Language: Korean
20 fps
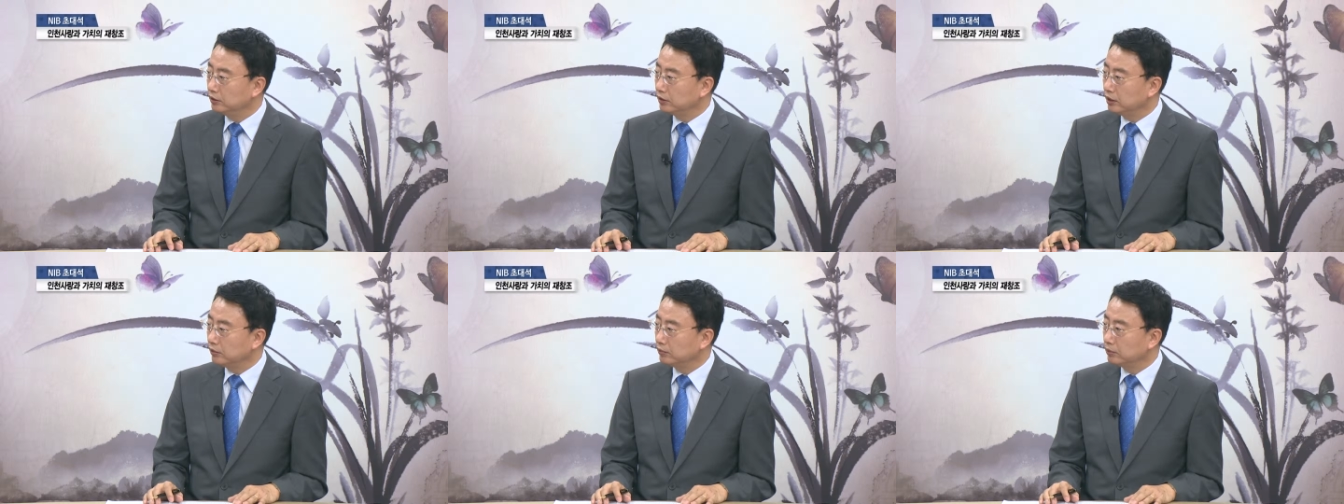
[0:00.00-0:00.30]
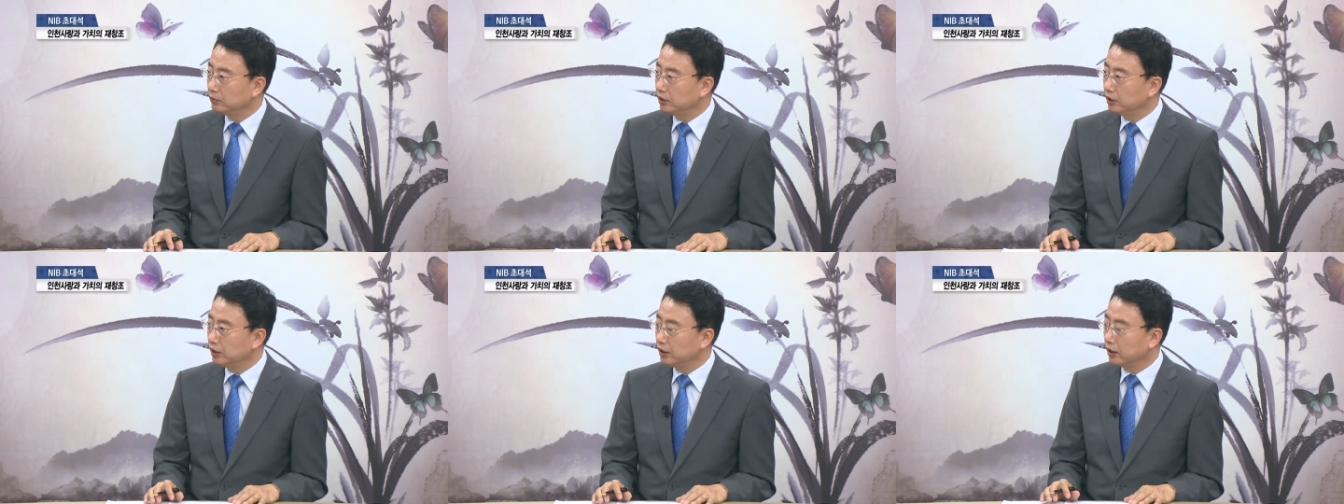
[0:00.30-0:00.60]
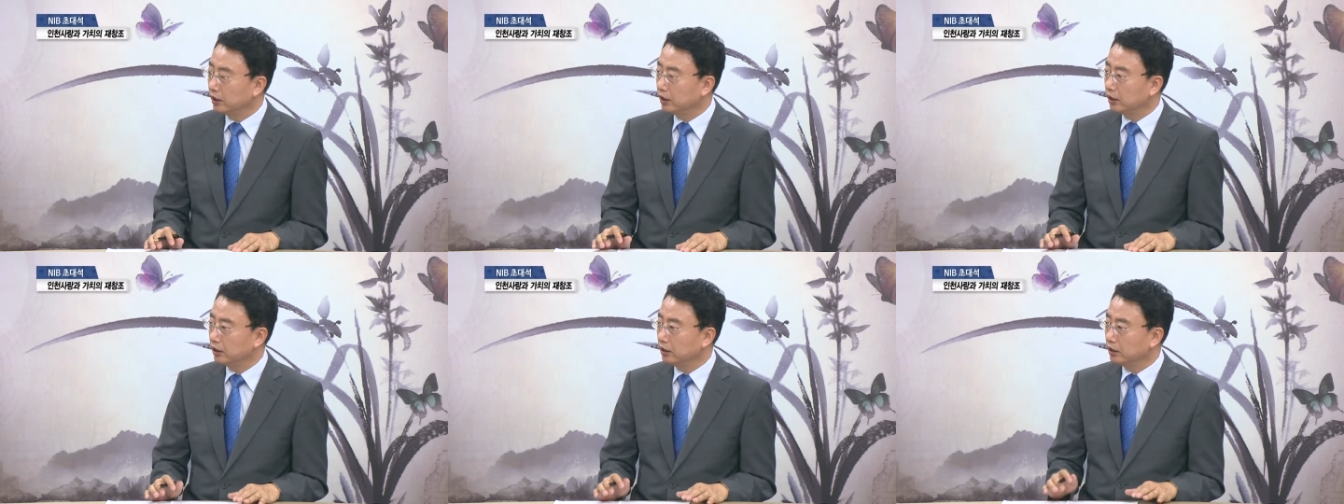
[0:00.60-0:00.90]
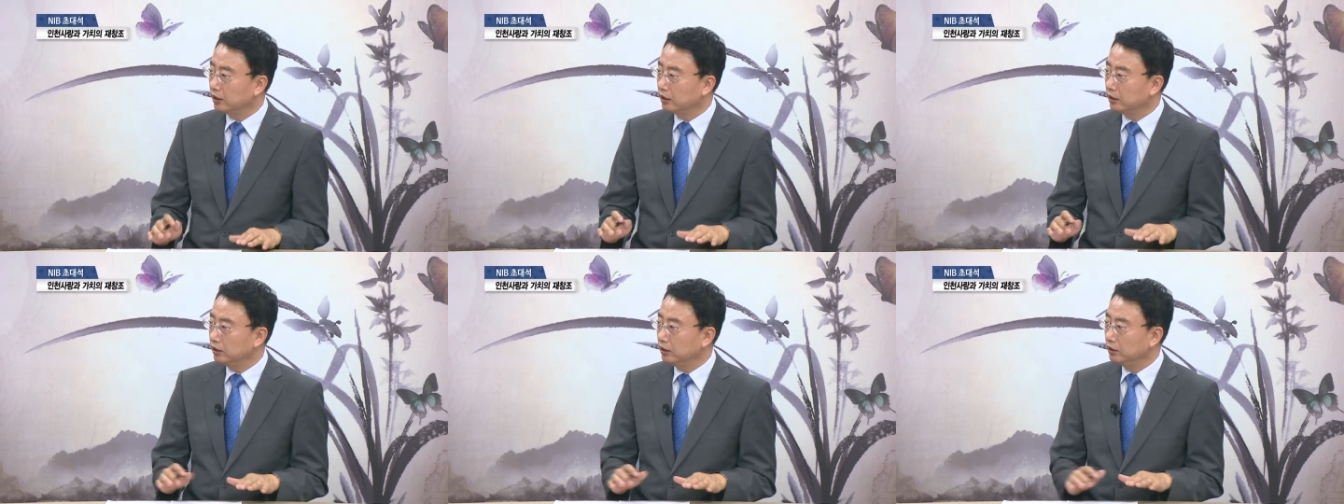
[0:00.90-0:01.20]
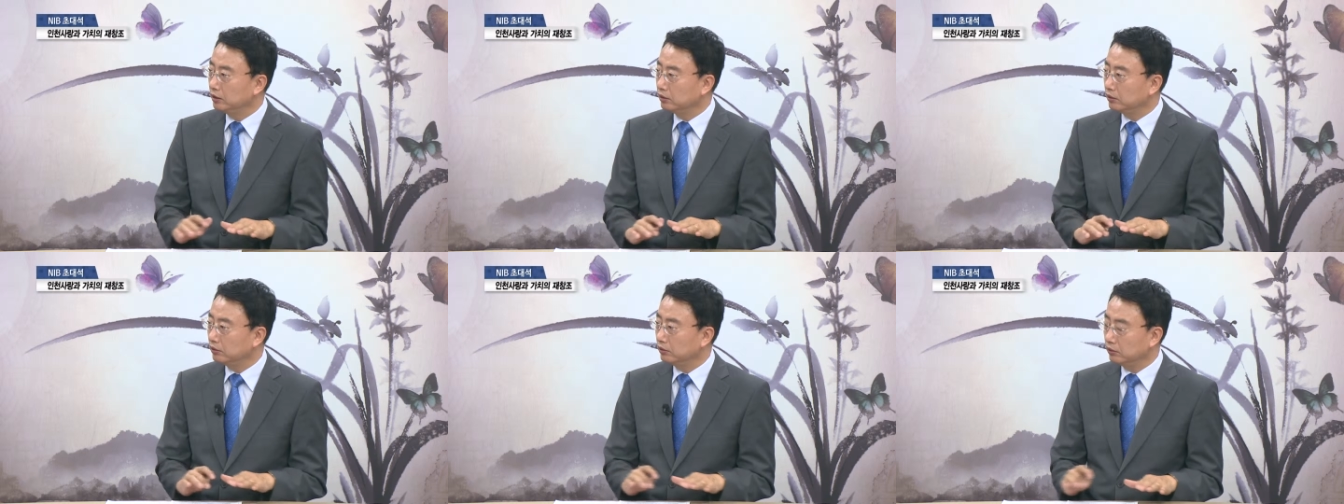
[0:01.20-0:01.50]
그러다 보니까 이게
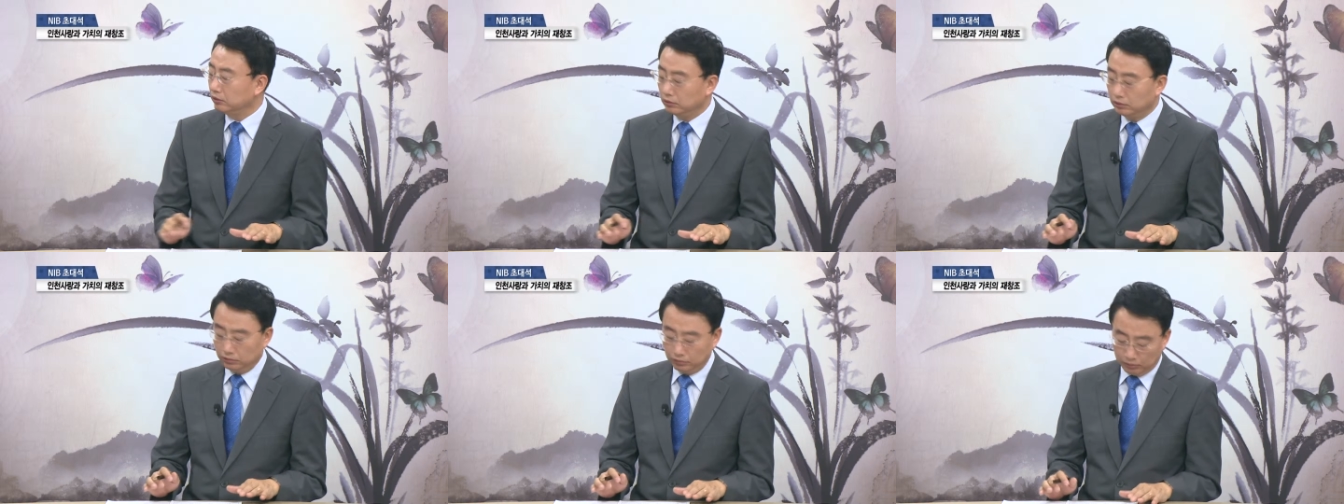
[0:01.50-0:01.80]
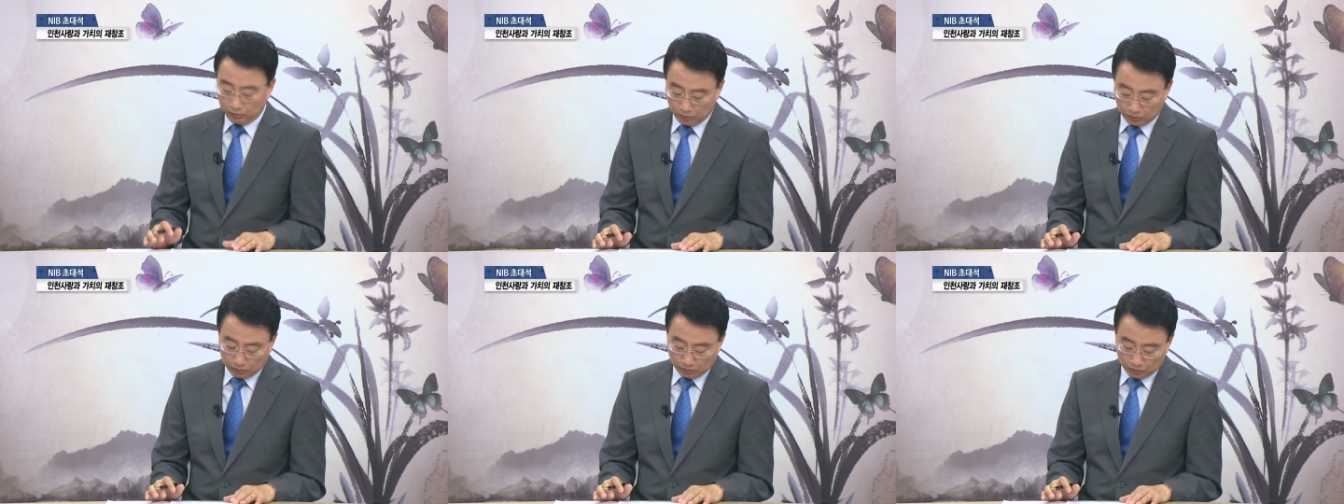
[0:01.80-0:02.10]
인천은 뭐